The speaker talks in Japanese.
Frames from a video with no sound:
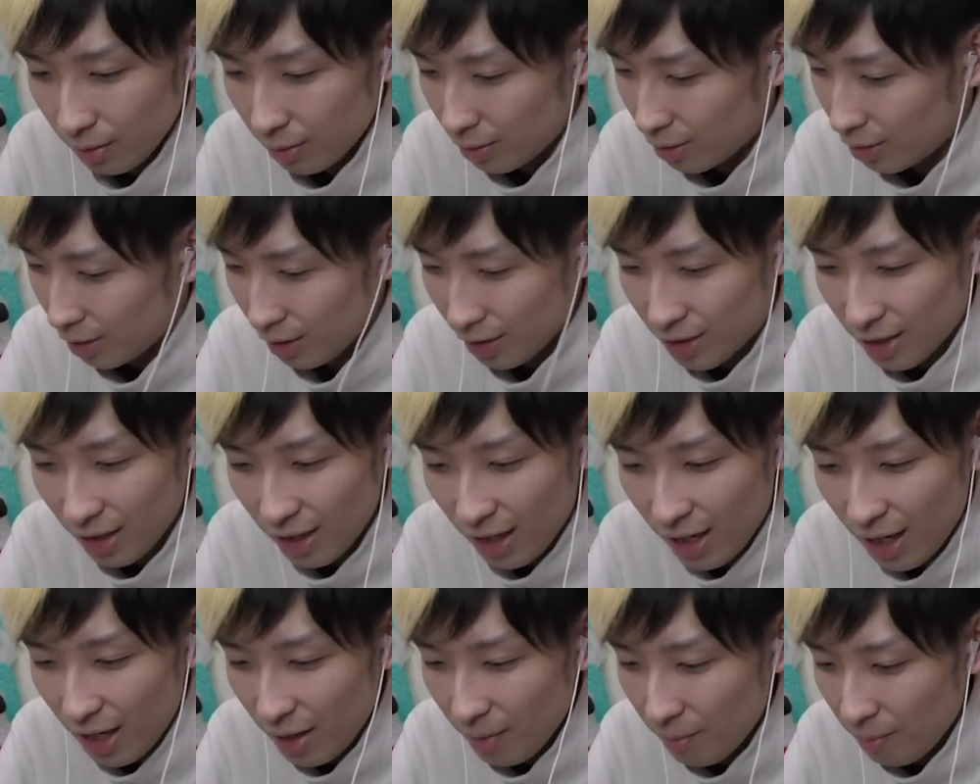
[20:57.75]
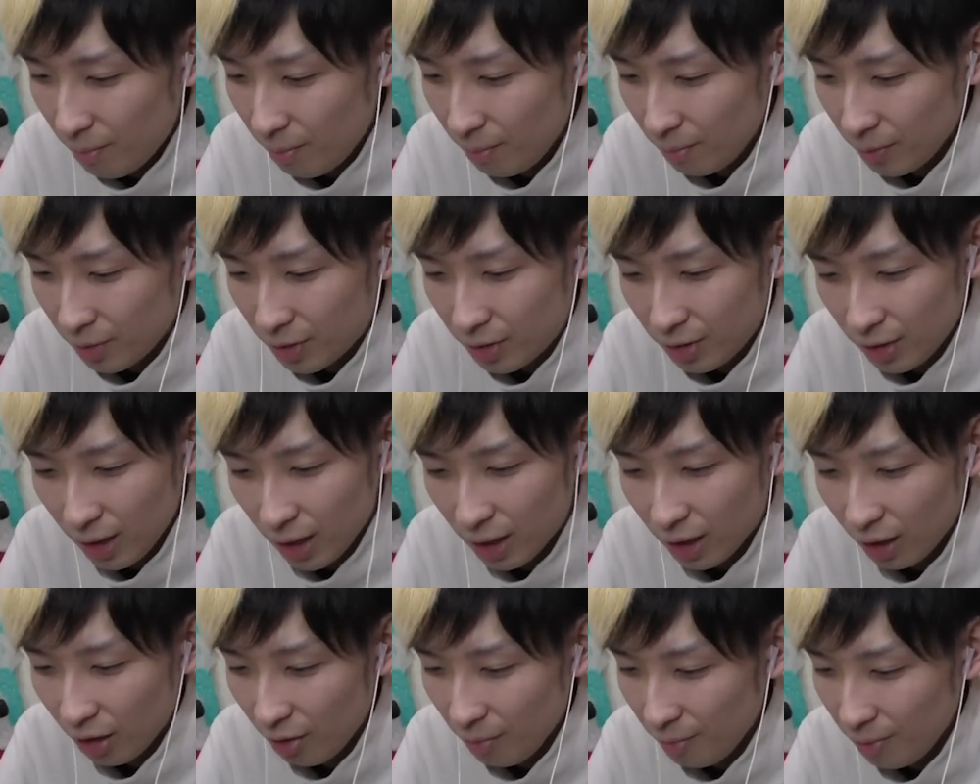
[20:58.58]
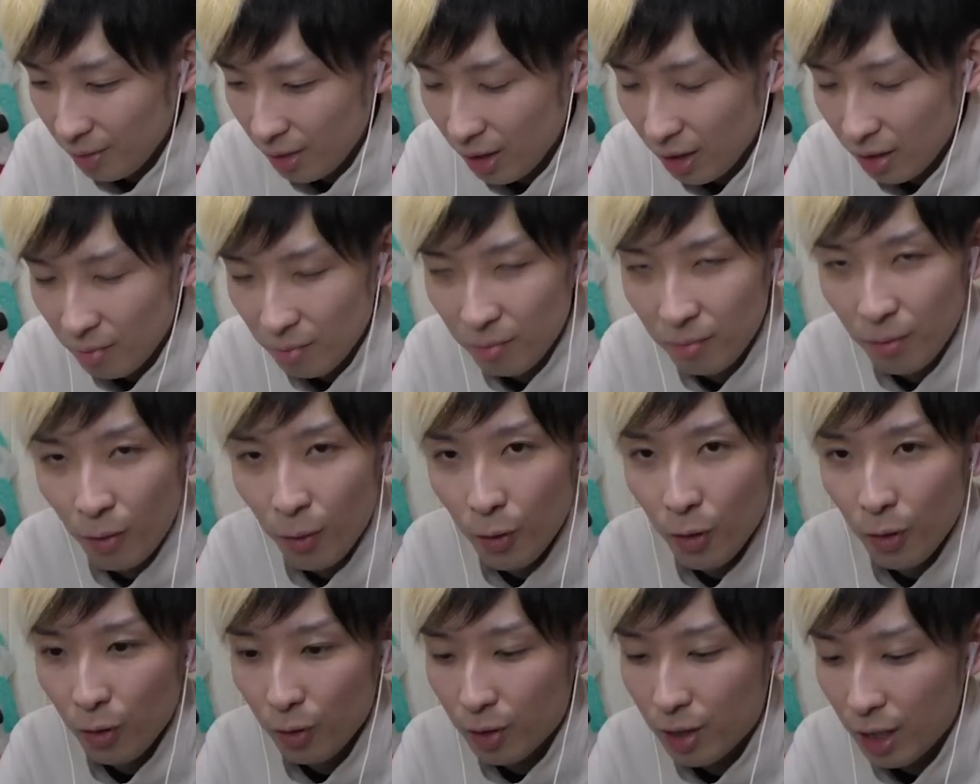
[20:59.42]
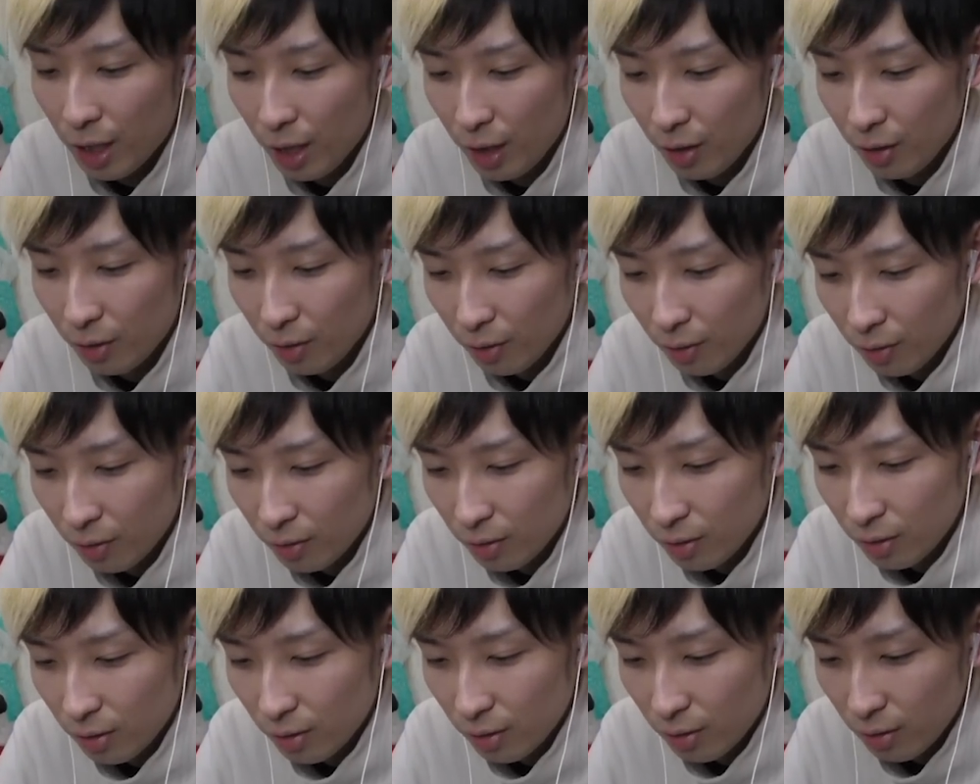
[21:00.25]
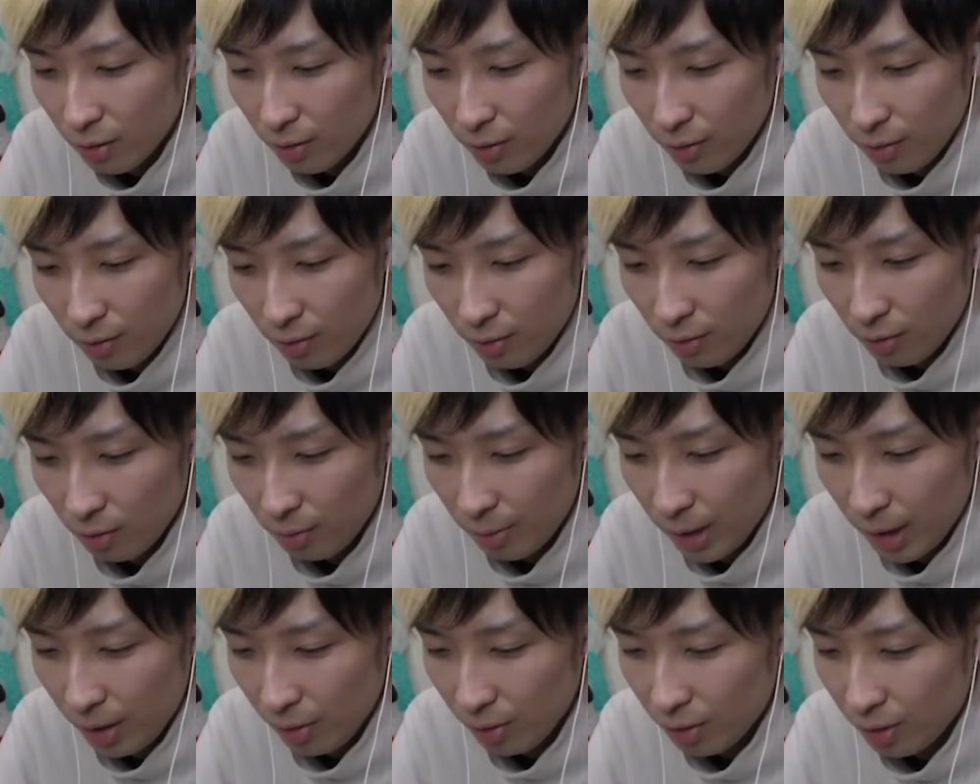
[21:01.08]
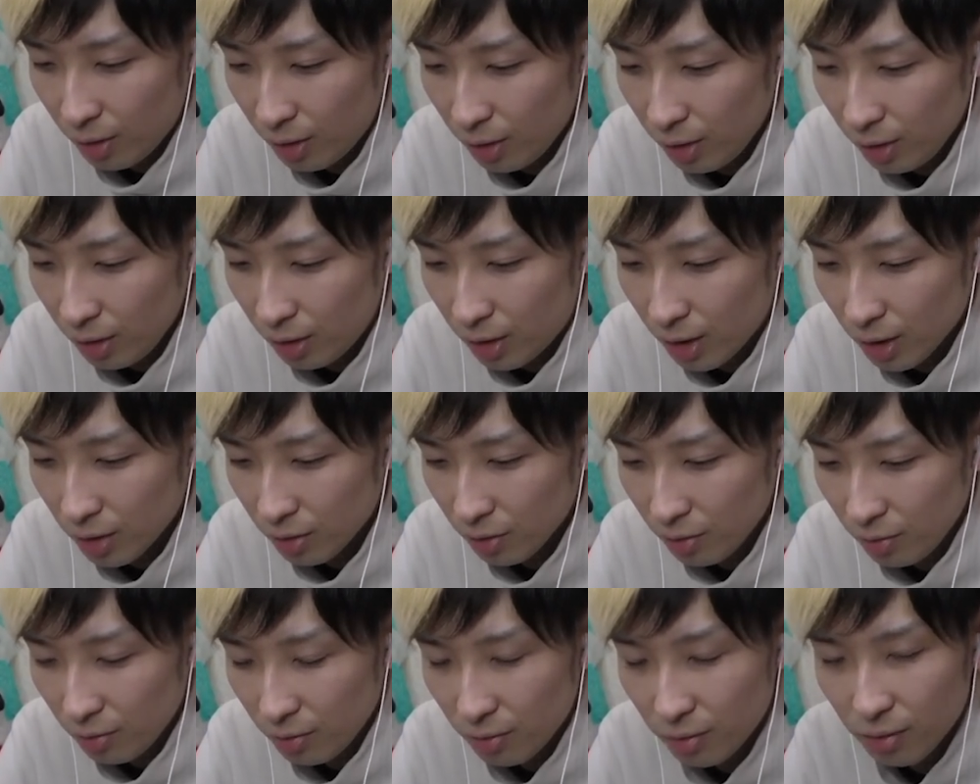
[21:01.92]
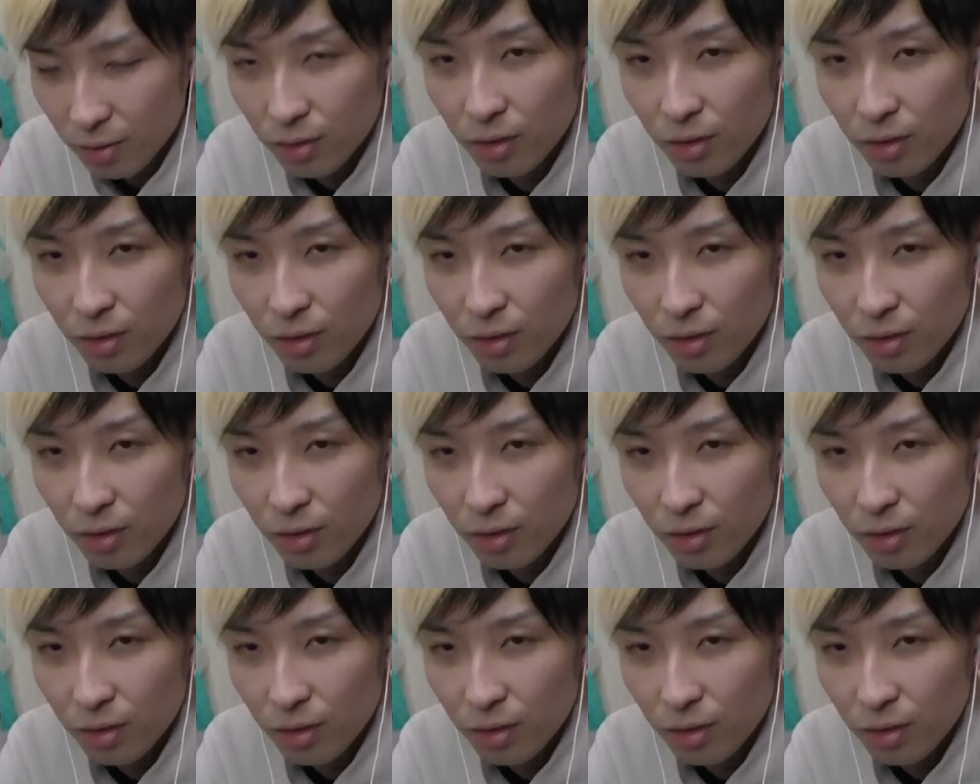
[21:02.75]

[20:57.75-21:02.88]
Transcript: 聞け！姿の見えるもののけよ！お前を気に入ったぞ。